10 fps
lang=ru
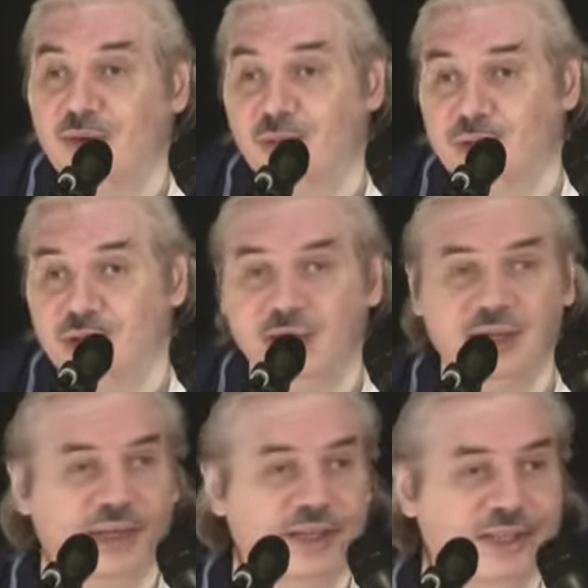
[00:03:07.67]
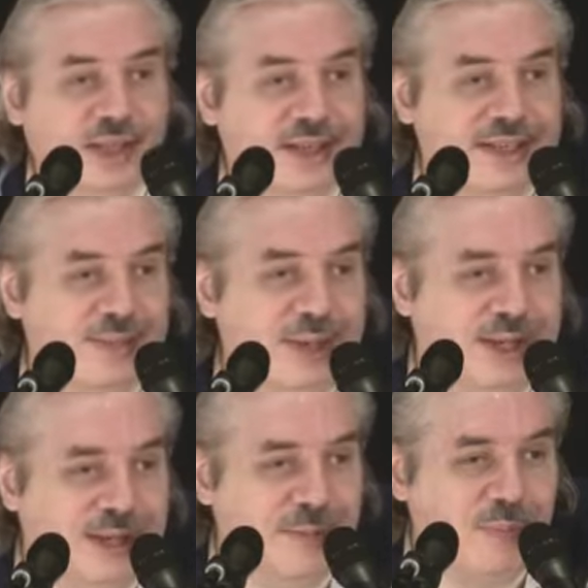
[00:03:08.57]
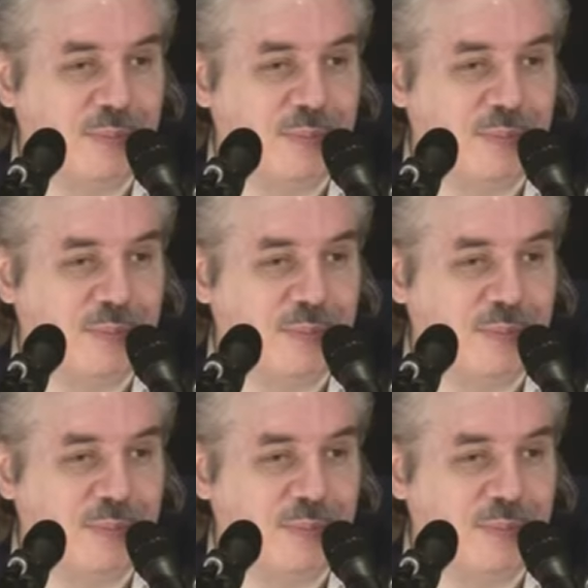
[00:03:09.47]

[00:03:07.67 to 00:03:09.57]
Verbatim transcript: в том числе и Христа на земле, да?